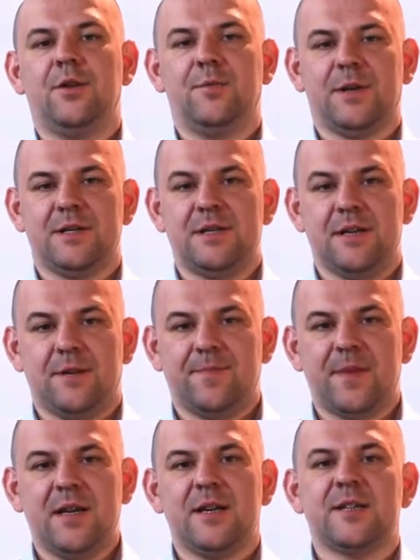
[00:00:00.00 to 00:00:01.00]
Добрый день!
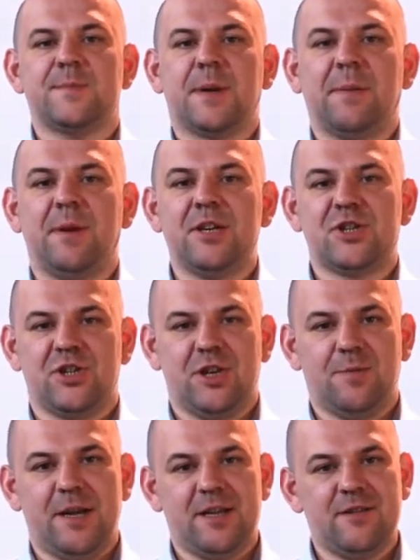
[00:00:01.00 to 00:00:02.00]
С
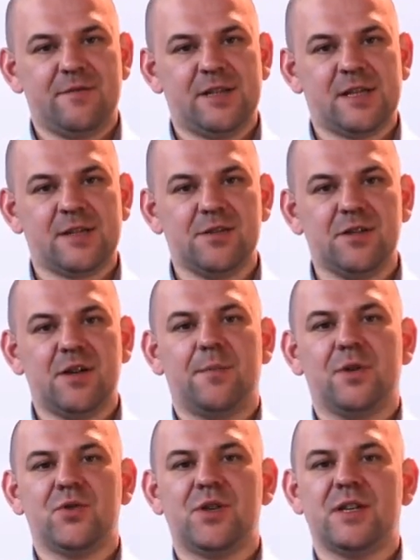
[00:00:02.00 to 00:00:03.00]
приближением летнего сезона
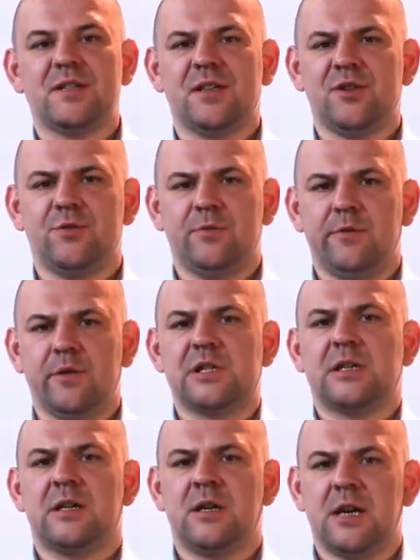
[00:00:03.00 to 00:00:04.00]
многие
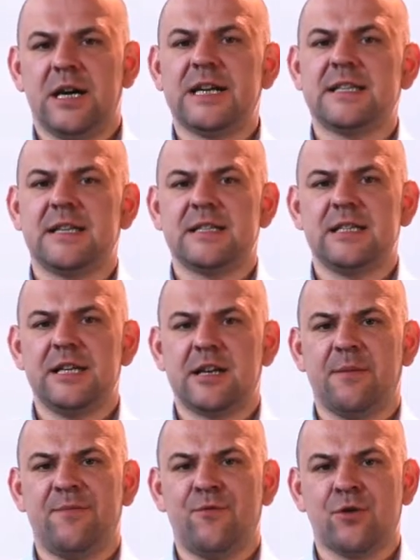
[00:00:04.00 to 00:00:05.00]
задумываются, как создать
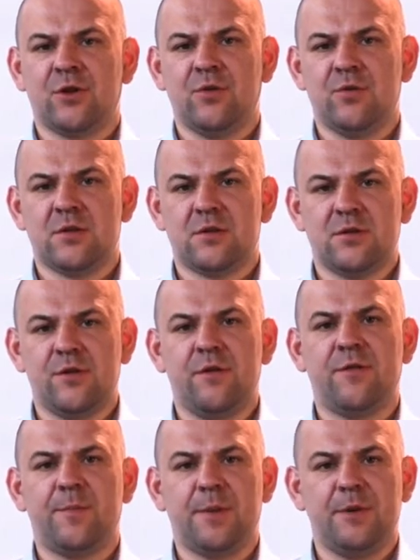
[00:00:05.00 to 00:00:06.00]
комфортные
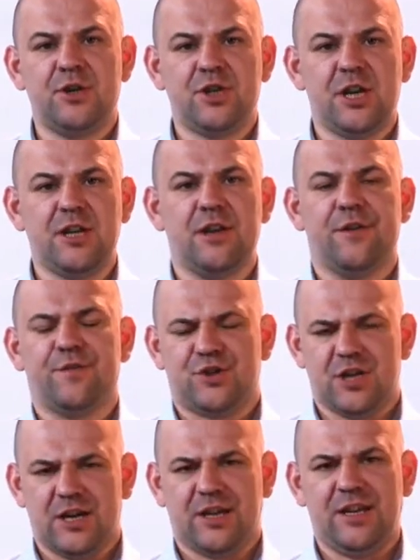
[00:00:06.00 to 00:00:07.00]
условия в помещении в
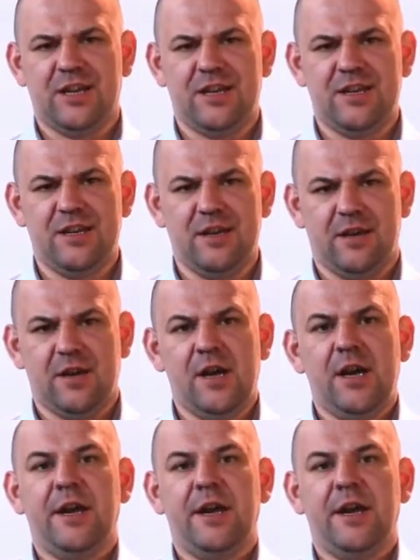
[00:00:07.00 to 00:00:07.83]
жаркие дни.